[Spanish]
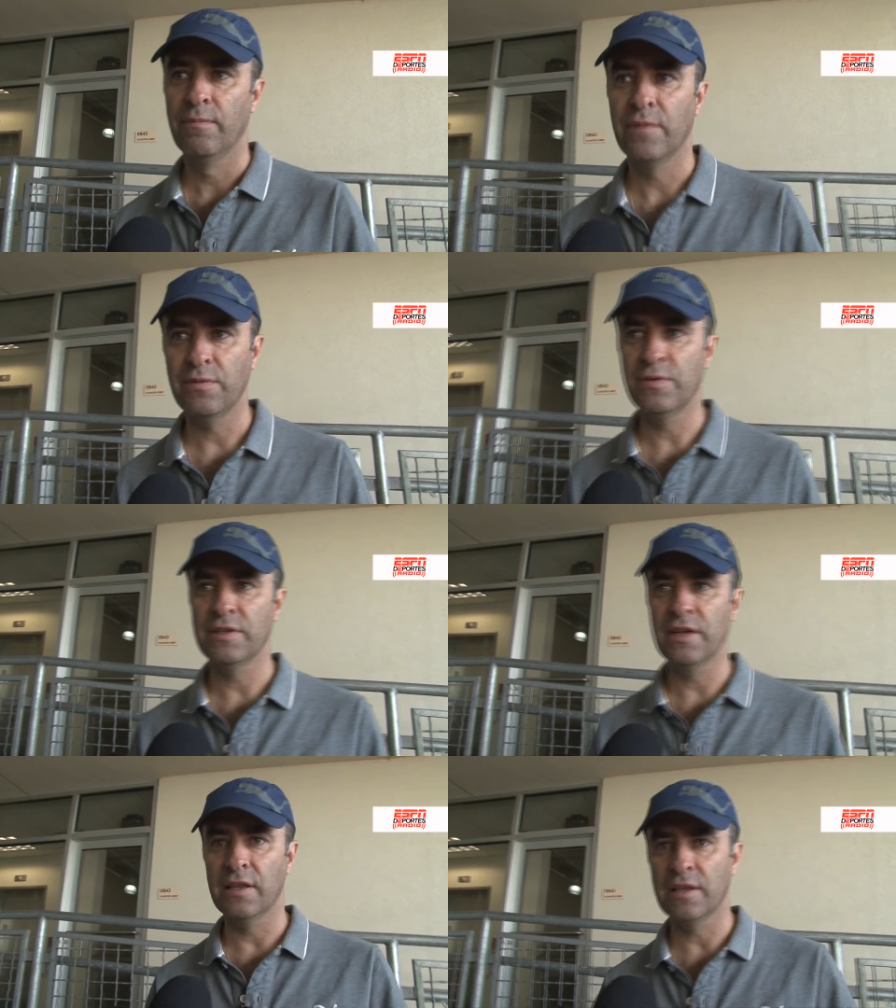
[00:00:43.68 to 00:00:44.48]

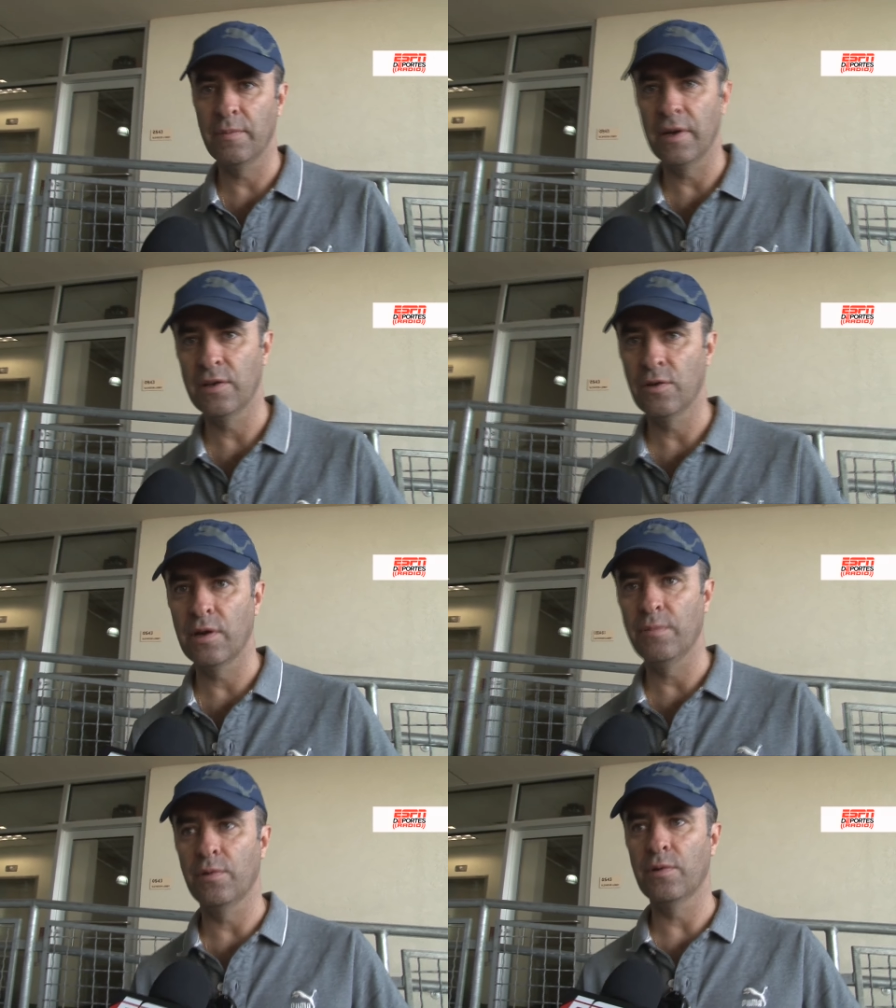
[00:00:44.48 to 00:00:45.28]
difícil el tema de
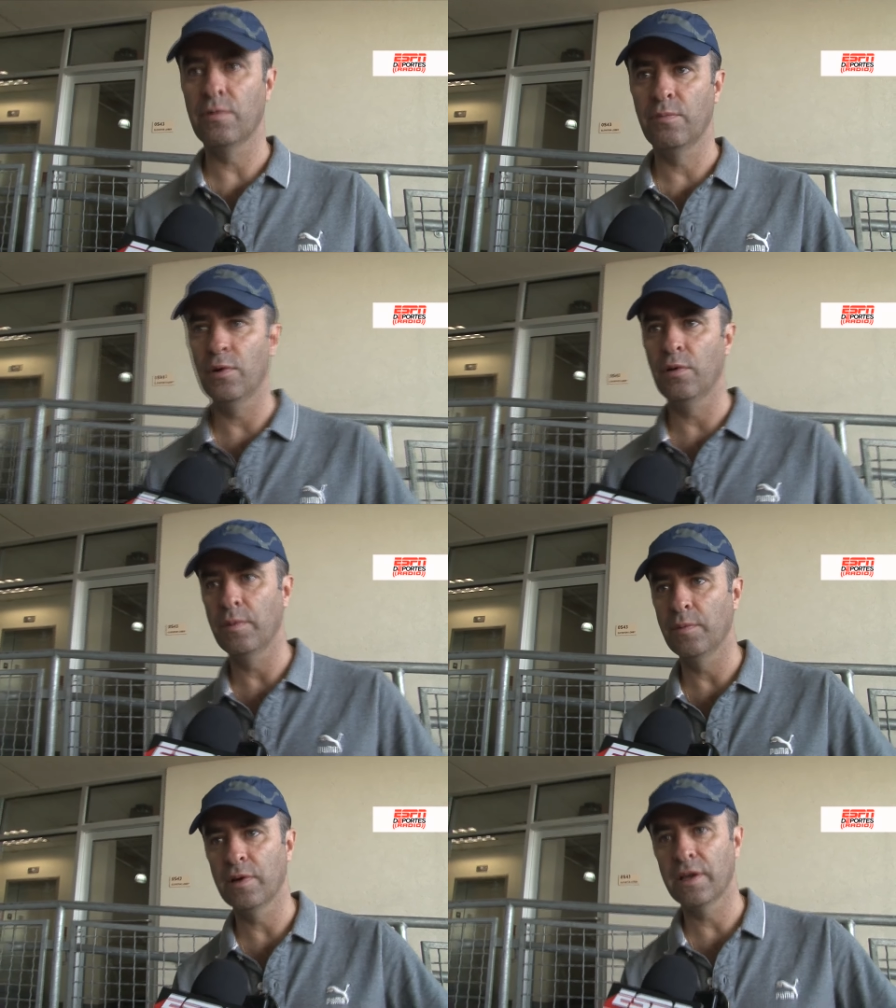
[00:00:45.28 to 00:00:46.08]
Yona por, por lo
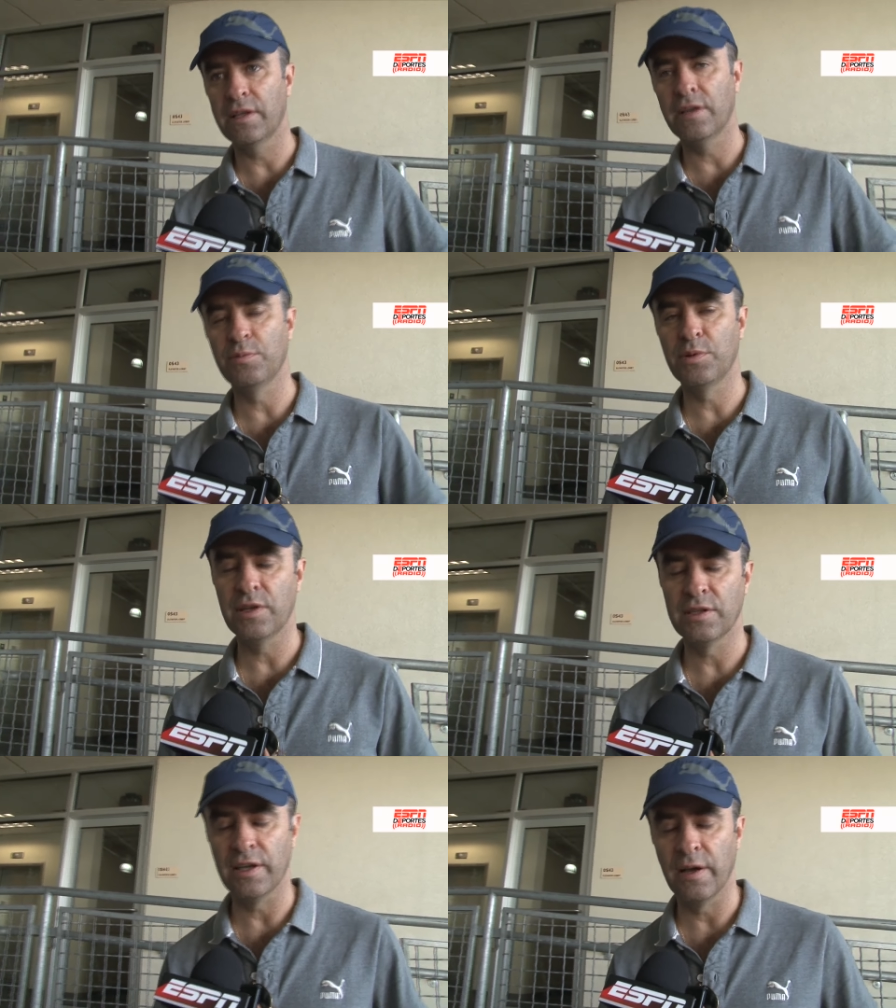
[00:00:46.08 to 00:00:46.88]
mismo de que tiene
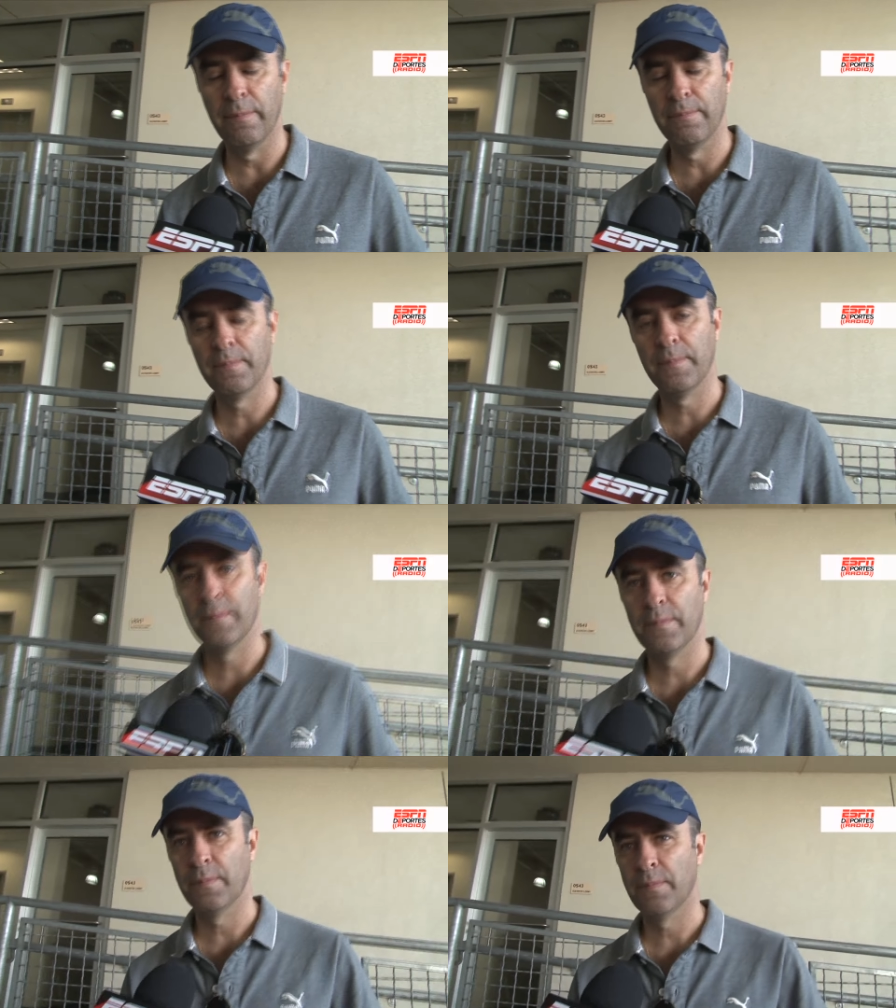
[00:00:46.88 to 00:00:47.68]
opciones allá. ¿Ya está
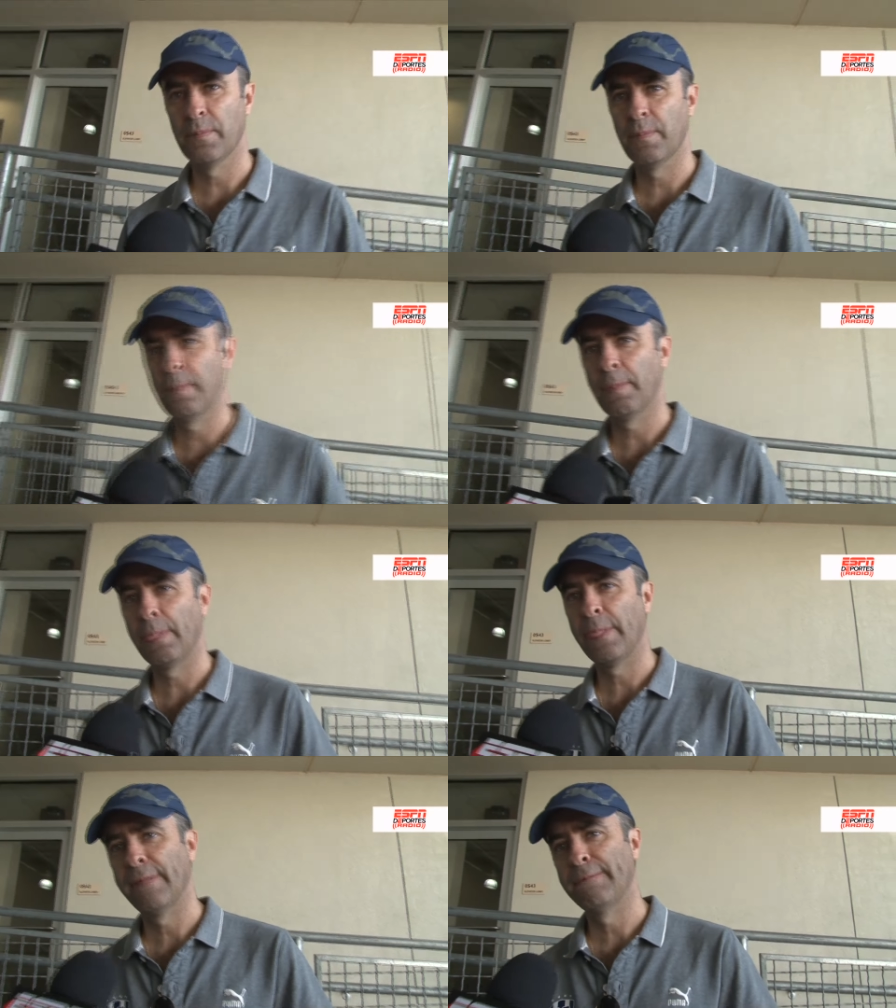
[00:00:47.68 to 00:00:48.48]
todo listo para
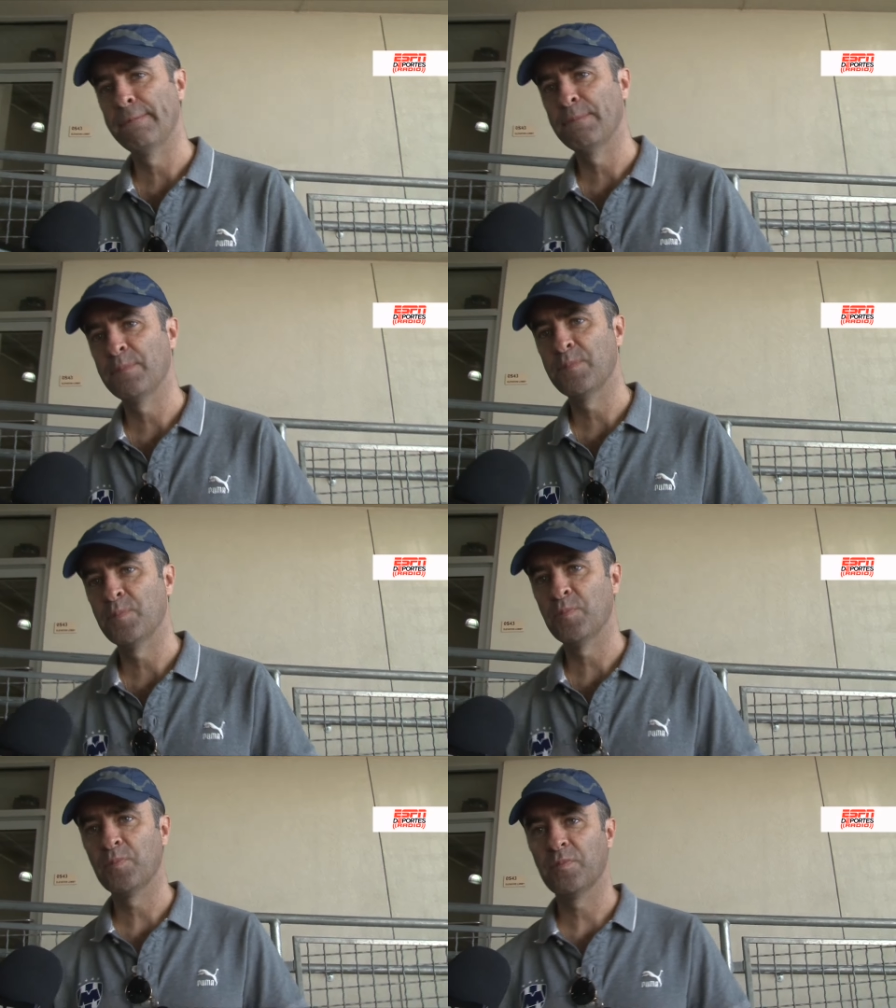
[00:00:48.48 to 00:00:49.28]
la inauguración
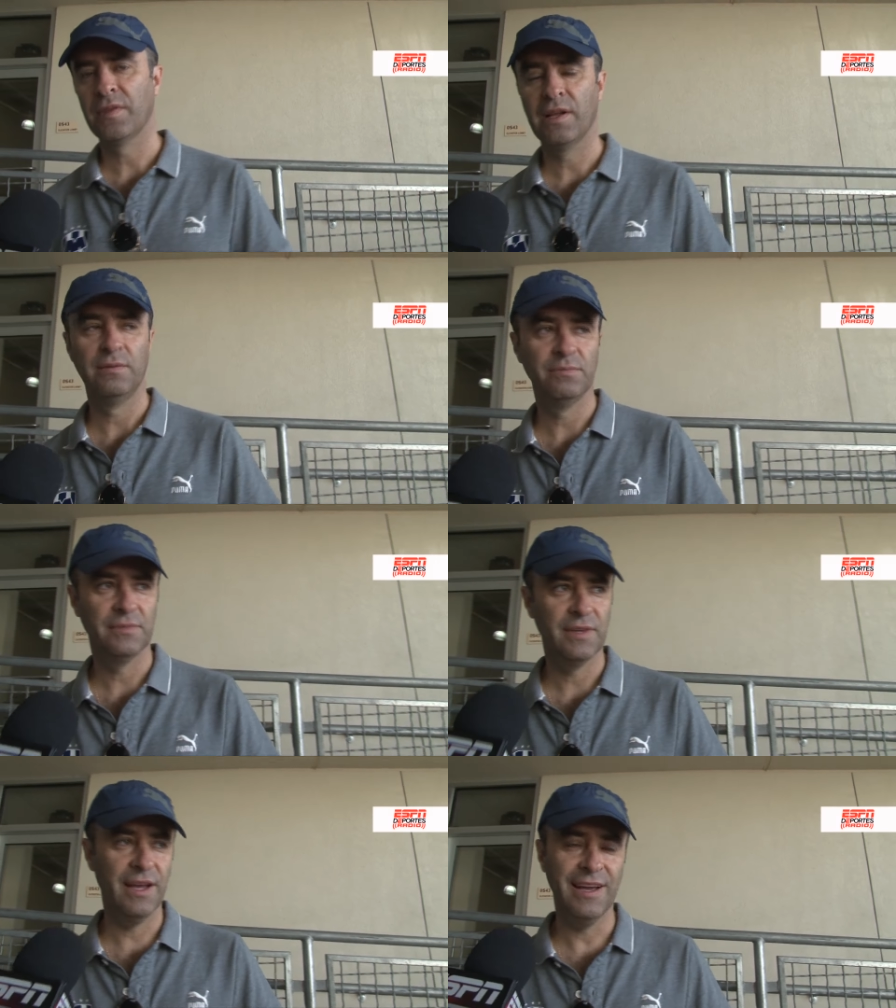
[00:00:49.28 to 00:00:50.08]
del,
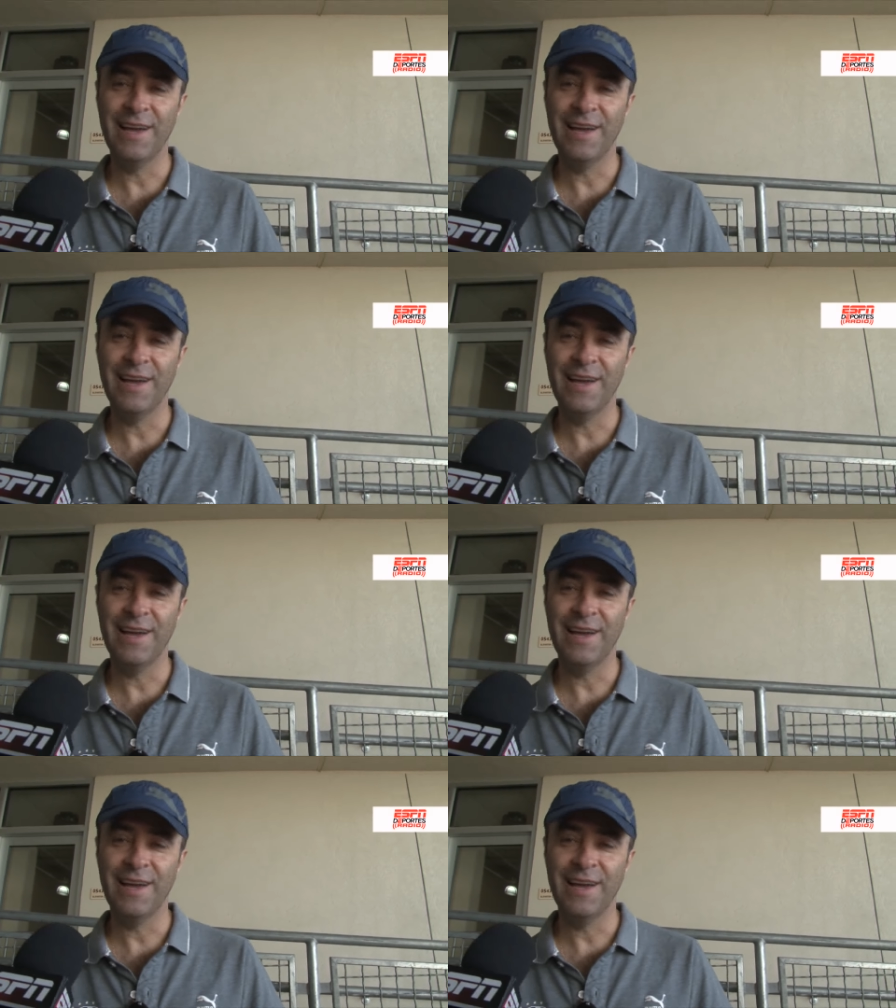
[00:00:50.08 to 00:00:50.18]
Estadio